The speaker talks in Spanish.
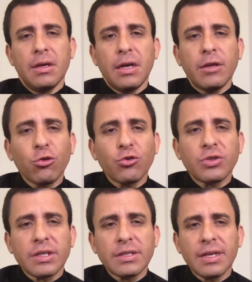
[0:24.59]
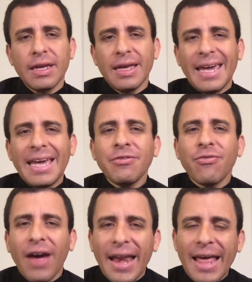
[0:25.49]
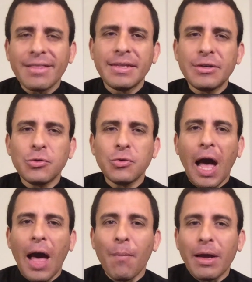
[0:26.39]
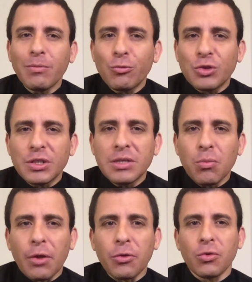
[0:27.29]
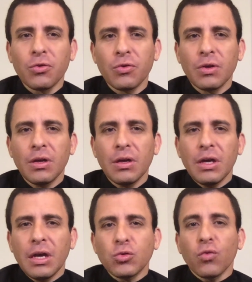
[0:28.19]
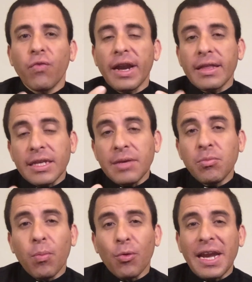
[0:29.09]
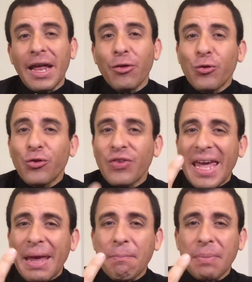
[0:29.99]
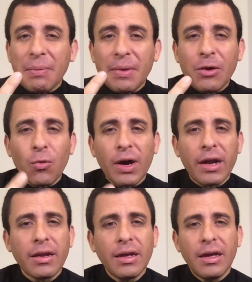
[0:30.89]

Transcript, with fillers: Entonces, ¿es fanático amar muchísimo a Dios? ¿Es un fanatismo poner a Dios en primer lugar?